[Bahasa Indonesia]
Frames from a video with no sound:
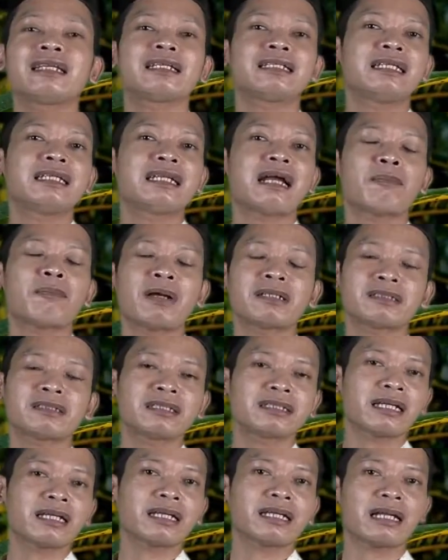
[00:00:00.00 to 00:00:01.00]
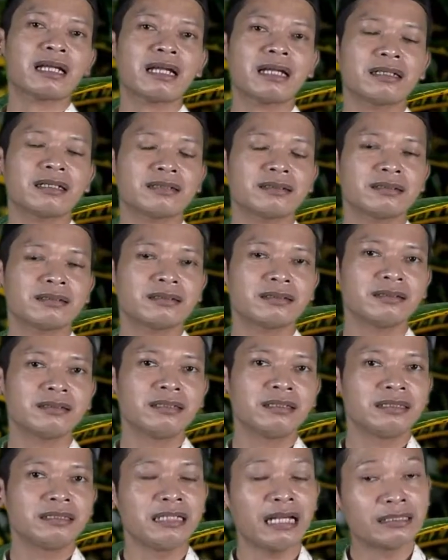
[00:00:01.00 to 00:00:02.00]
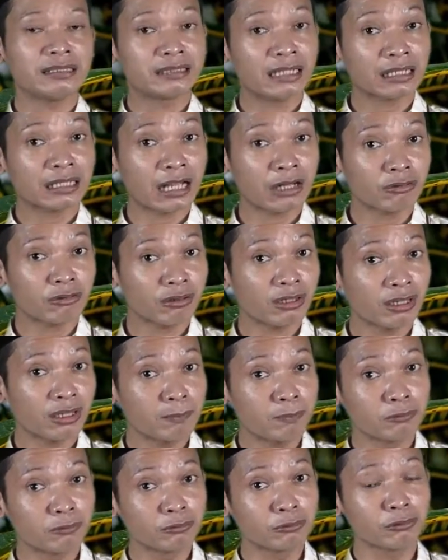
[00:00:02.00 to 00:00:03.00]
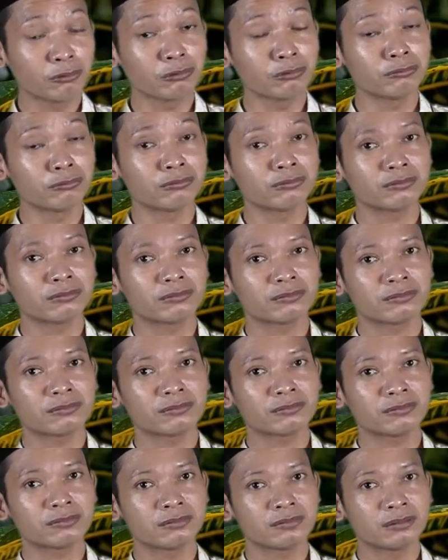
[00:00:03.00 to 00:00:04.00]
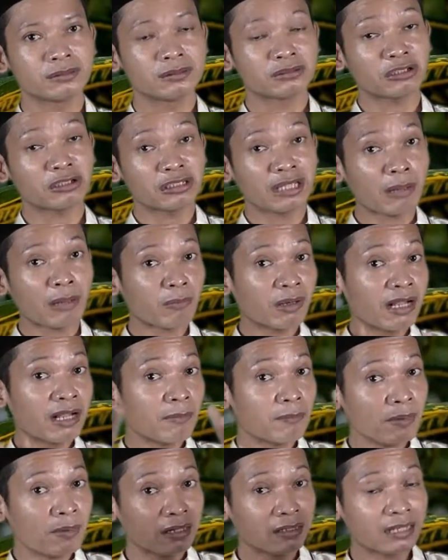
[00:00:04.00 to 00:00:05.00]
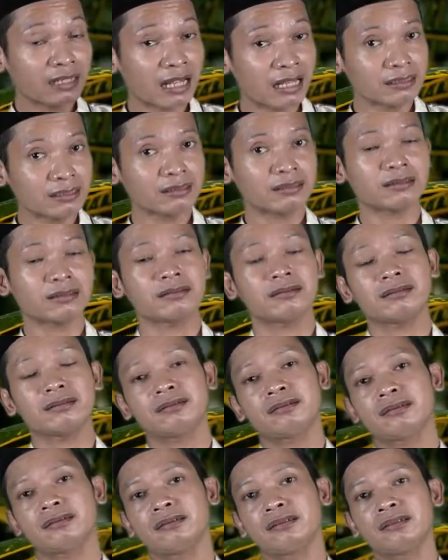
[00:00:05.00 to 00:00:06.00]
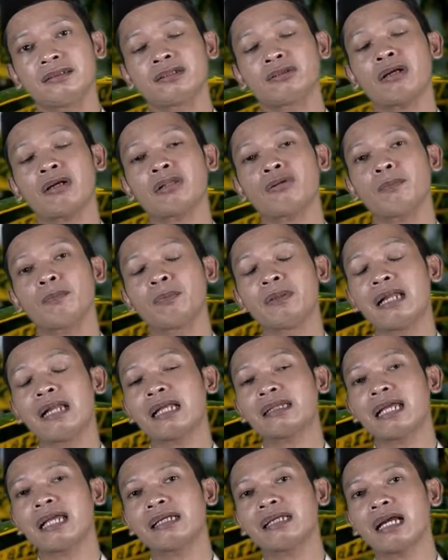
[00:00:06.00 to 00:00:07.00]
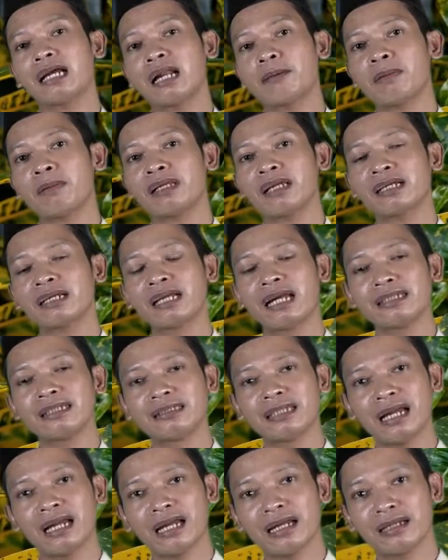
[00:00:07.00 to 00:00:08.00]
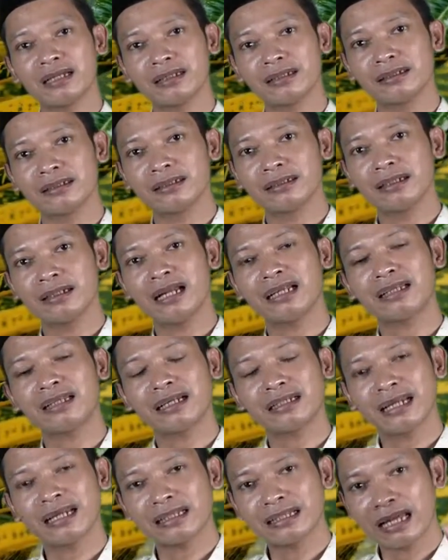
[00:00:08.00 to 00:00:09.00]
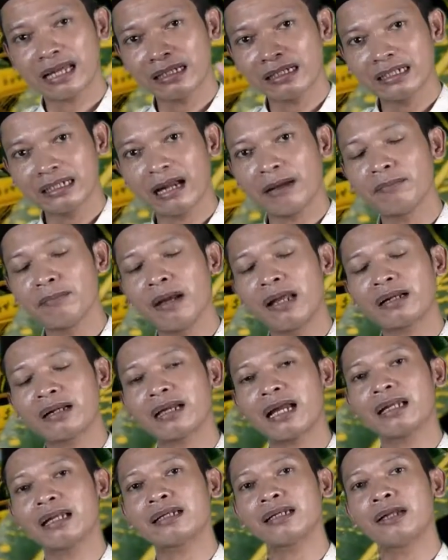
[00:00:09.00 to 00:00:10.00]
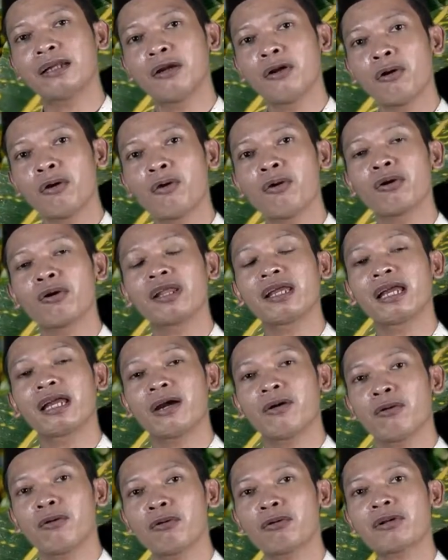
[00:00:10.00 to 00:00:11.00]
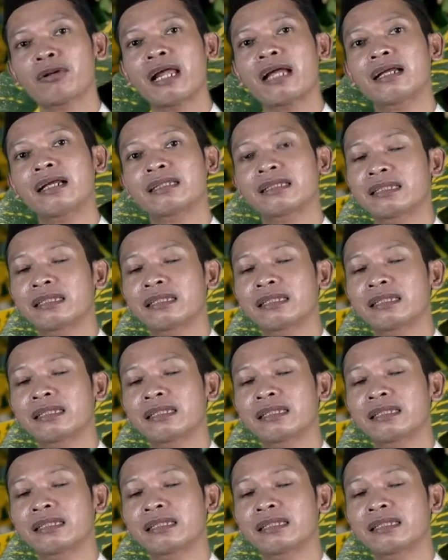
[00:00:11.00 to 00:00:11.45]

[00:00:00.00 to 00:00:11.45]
ketika masih TK, diajarkan oleh ibu guru tentang menggambarkan suatu binatang yang namanya gajah. Nah, ternyata digambarkan oleh orang